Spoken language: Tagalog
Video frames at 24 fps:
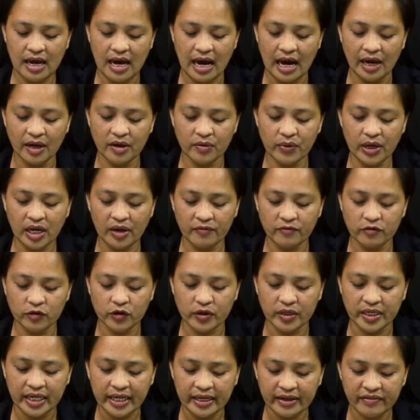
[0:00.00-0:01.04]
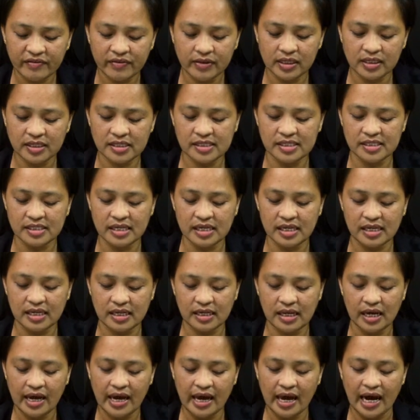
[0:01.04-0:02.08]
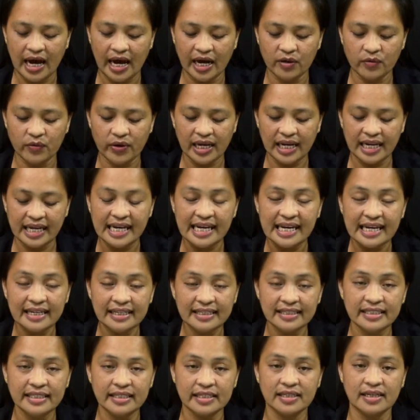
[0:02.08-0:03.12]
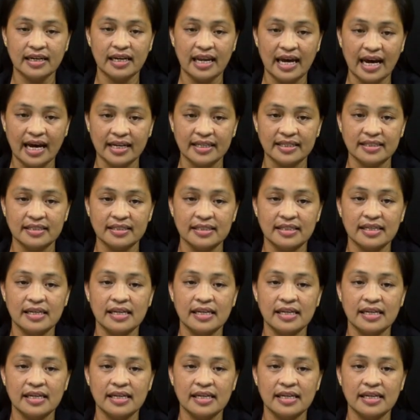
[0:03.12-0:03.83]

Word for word: and will forgive their sin and will heal their land.